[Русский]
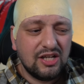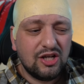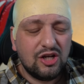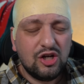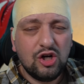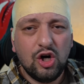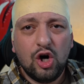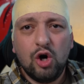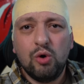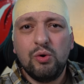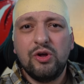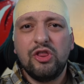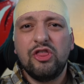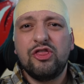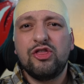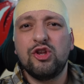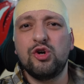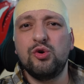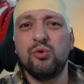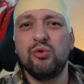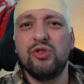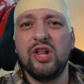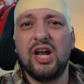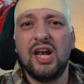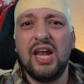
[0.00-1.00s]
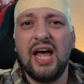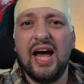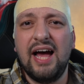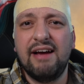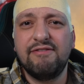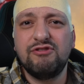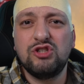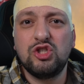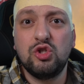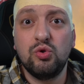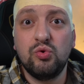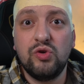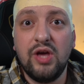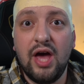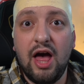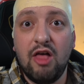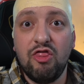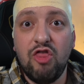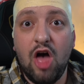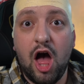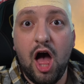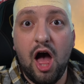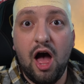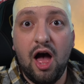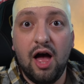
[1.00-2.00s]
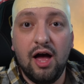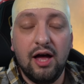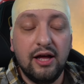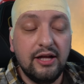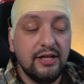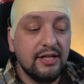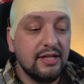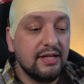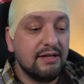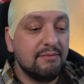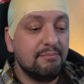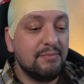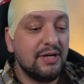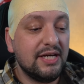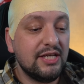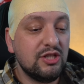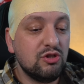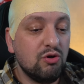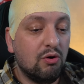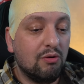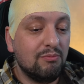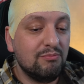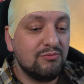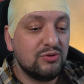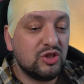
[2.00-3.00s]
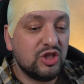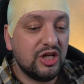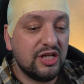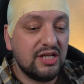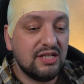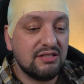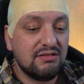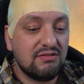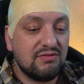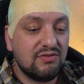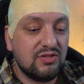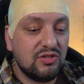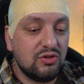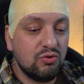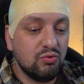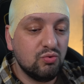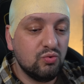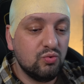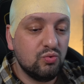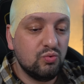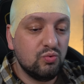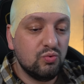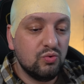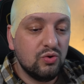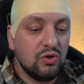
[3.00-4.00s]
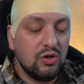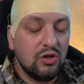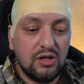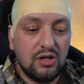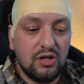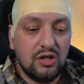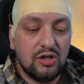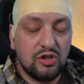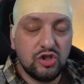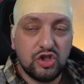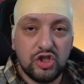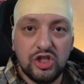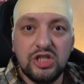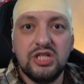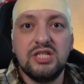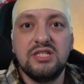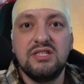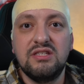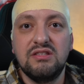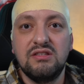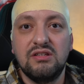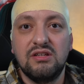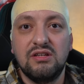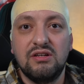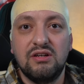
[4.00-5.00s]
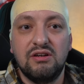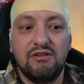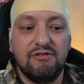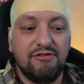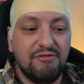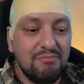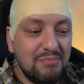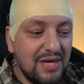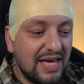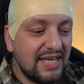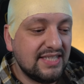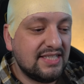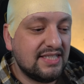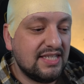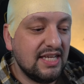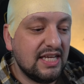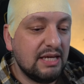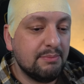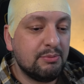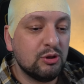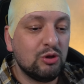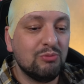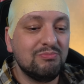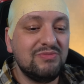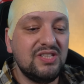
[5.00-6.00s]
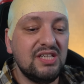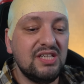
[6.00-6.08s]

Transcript: Going through the life together мы идем через всю э, жизнь вместе, и потом